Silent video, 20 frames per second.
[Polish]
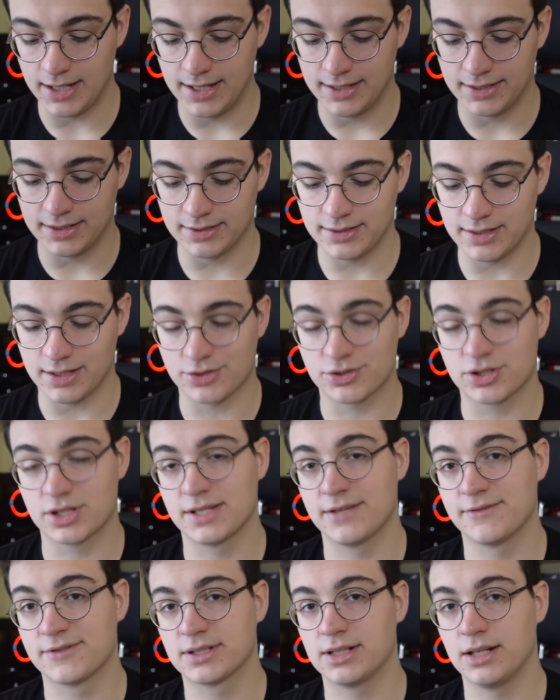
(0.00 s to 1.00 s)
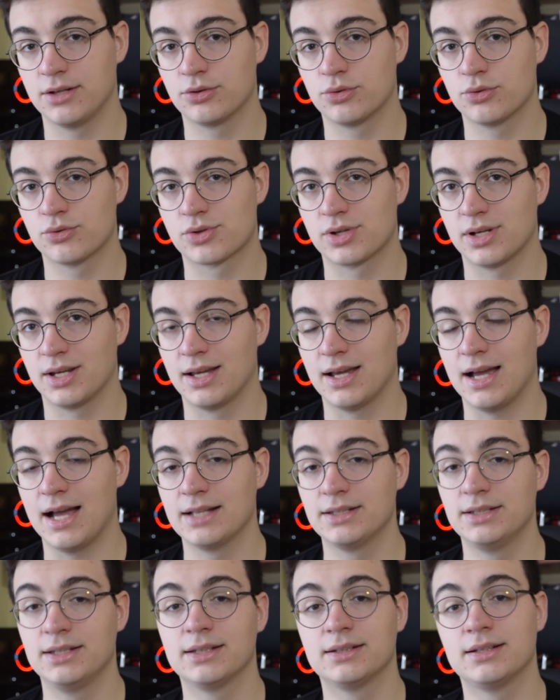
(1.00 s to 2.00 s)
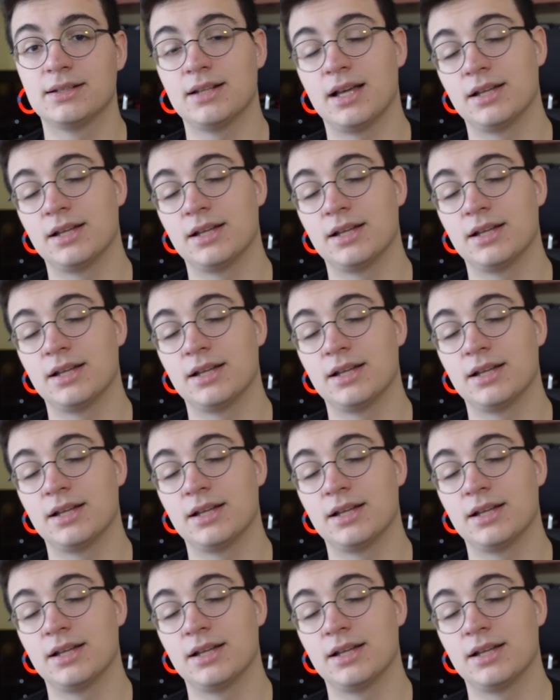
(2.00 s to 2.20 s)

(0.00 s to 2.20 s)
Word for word: jednakże ze względu, że ani jeden,